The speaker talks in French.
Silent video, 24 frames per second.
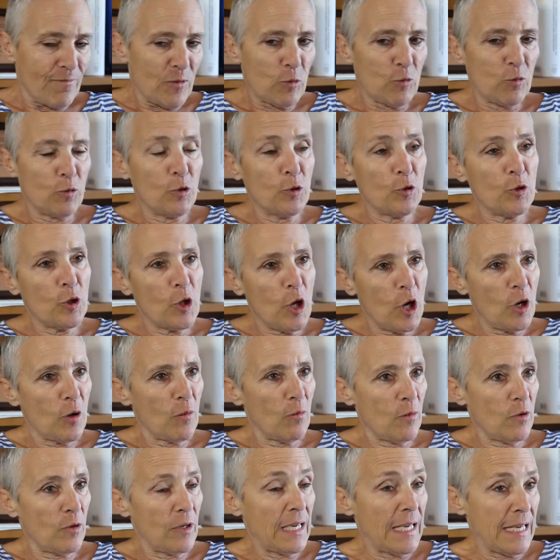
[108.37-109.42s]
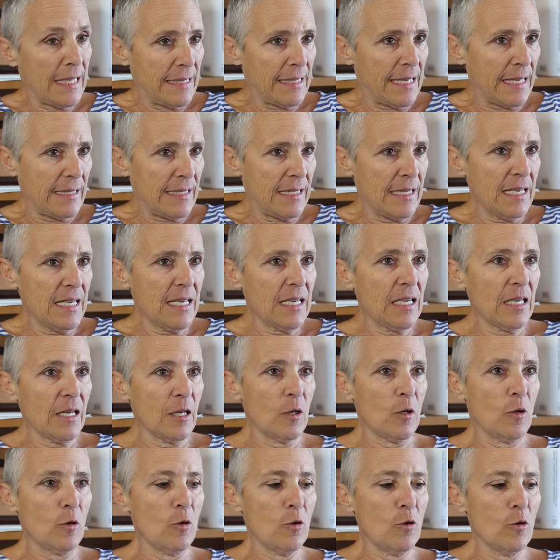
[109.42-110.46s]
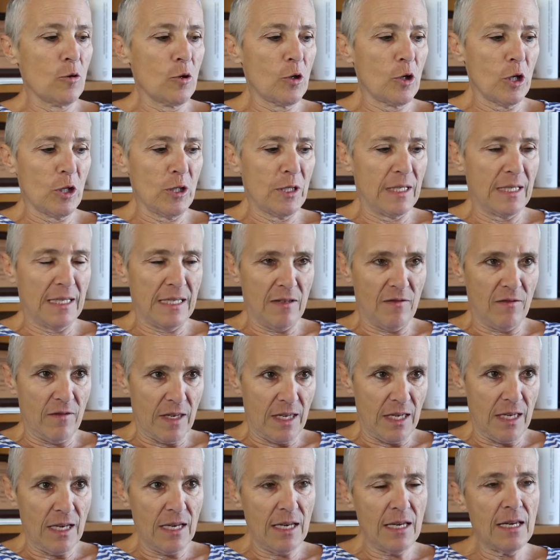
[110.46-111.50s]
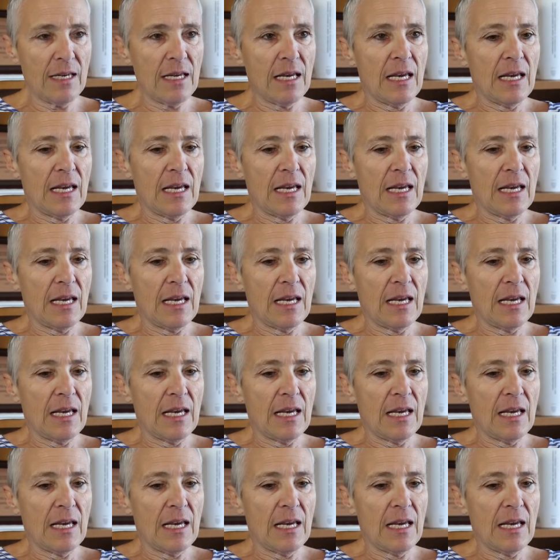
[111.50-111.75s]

ou de normes étatiques, le code civil